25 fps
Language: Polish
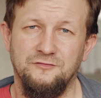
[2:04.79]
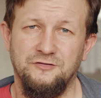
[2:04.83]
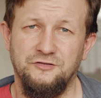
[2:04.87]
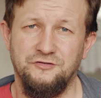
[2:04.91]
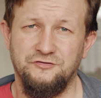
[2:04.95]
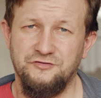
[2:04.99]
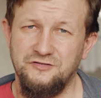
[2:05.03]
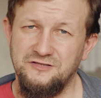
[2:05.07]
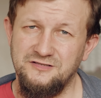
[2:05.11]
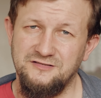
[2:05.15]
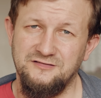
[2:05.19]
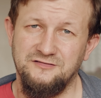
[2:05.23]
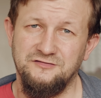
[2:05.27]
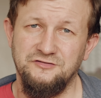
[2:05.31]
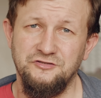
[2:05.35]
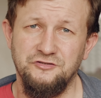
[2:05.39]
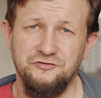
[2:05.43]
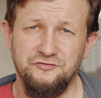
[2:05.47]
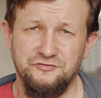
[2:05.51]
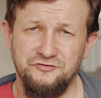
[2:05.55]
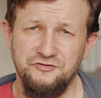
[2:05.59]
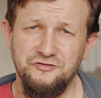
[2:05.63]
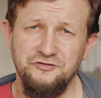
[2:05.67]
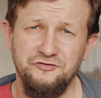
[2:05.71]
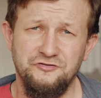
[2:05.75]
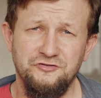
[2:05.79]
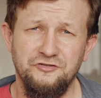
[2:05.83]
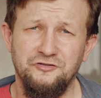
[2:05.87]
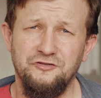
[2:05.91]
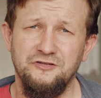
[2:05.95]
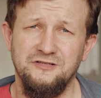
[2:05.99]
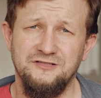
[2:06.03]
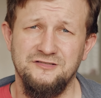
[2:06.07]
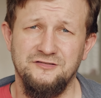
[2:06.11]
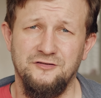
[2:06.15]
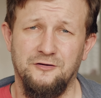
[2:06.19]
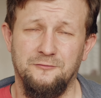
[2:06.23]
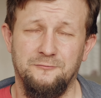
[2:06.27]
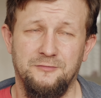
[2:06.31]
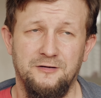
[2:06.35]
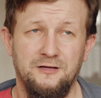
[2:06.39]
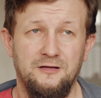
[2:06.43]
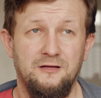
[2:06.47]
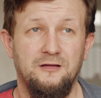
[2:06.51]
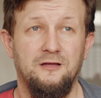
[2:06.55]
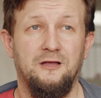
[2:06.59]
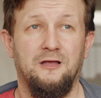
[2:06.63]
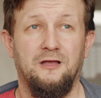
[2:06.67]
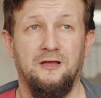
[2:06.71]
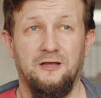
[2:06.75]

I czy, i czy to jest dobre?